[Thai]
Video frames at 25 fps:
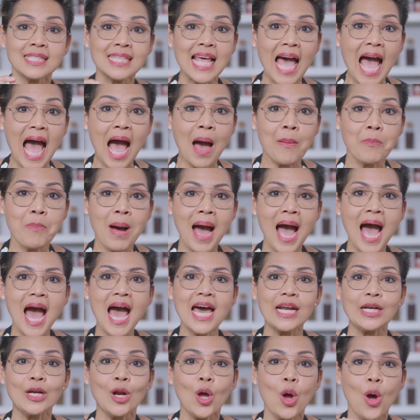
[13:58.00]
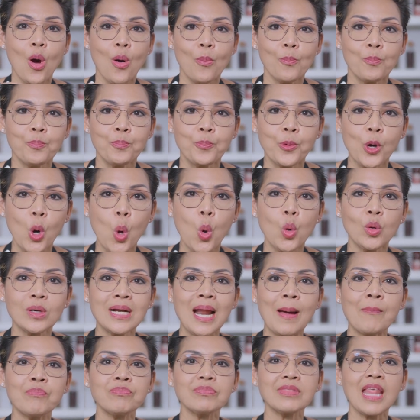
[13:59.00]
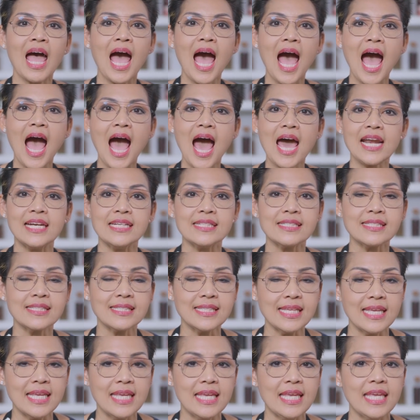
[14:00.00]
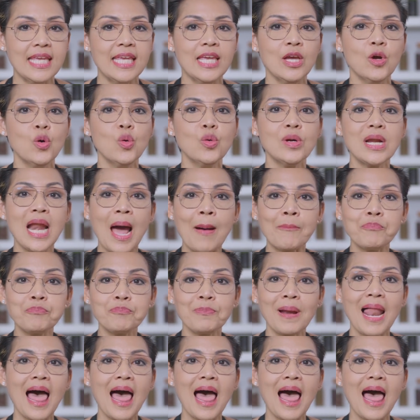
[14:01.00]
สามารถปรุงน้ำตาล ซีอิ๊วน้ำป